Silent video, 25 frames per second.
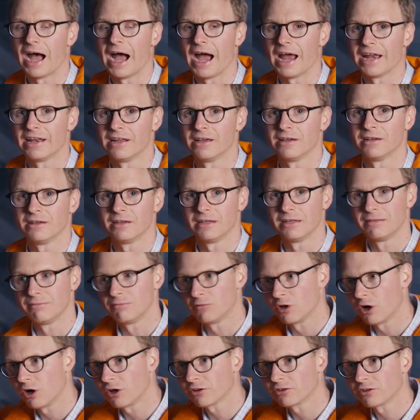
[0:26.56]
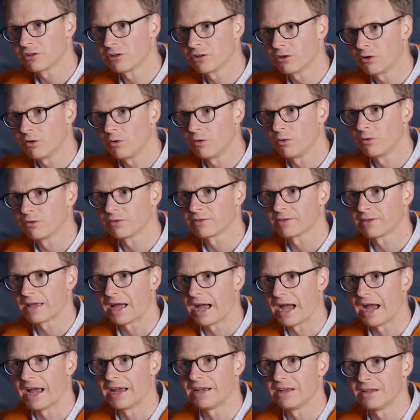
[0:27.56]
Eine im Norden und
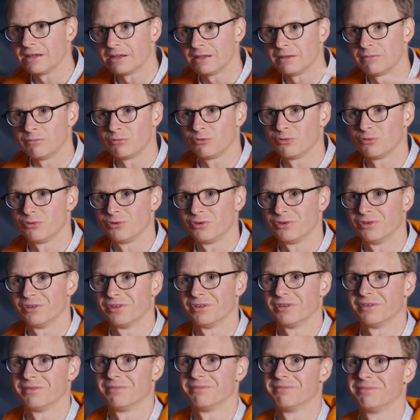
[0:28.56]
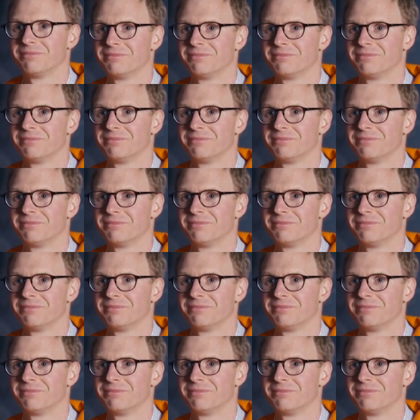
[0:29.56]
eine im Süden.